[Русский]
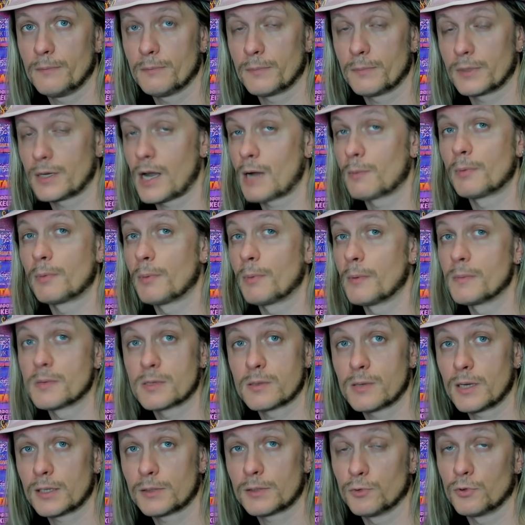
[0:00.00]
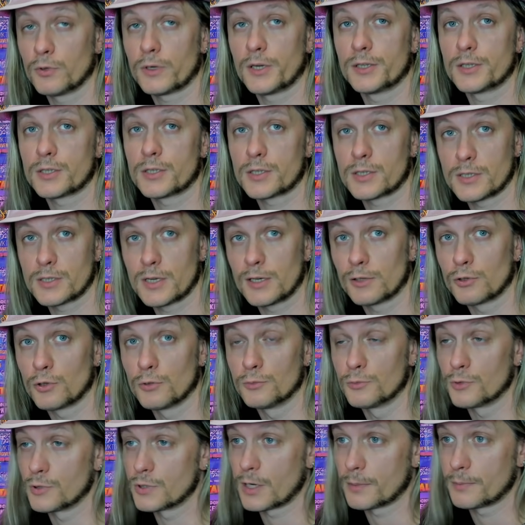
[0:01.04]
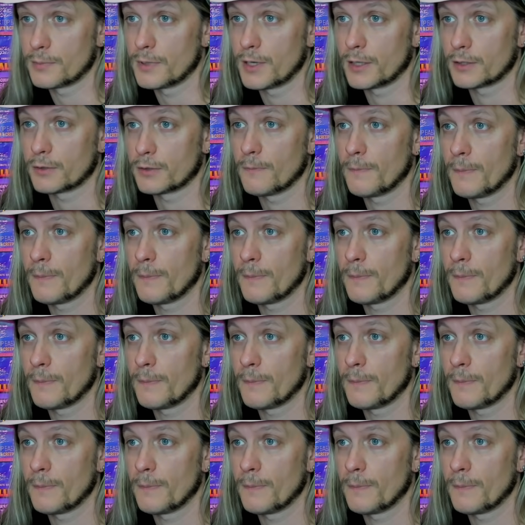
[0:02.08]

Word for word: Как бы по бесплатному, но, конечно, за огромную зарплату.